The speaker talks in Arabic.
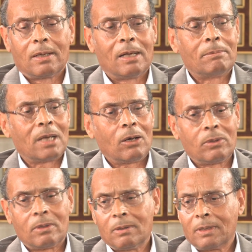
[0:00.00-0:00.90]
لم
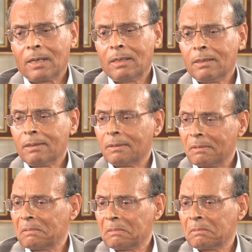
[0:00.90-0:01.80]
تعد يعني
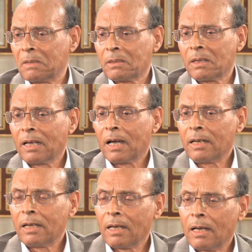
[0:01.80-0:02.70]
تنطلي
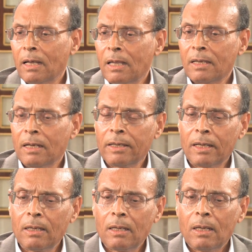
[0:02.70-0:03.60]
عليها هذه
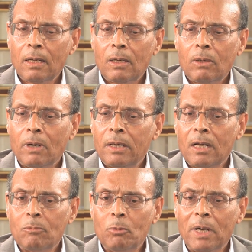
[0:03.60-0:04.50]
الحيل وأن
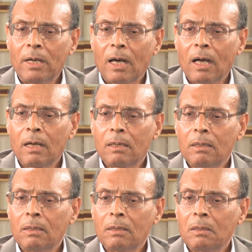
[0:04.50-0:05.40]
الممانعة
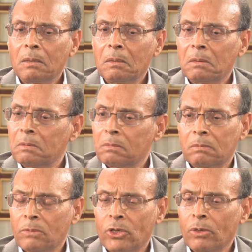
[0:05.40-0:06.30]
آه،
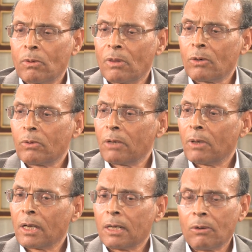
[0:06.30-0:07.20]
شرط ضروري
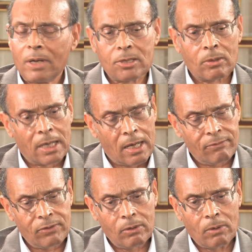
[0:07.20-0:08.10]
ولكنه ليس
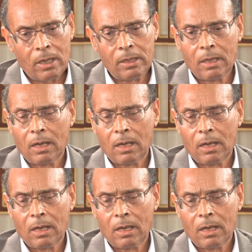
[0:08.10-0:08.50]
كافي وأن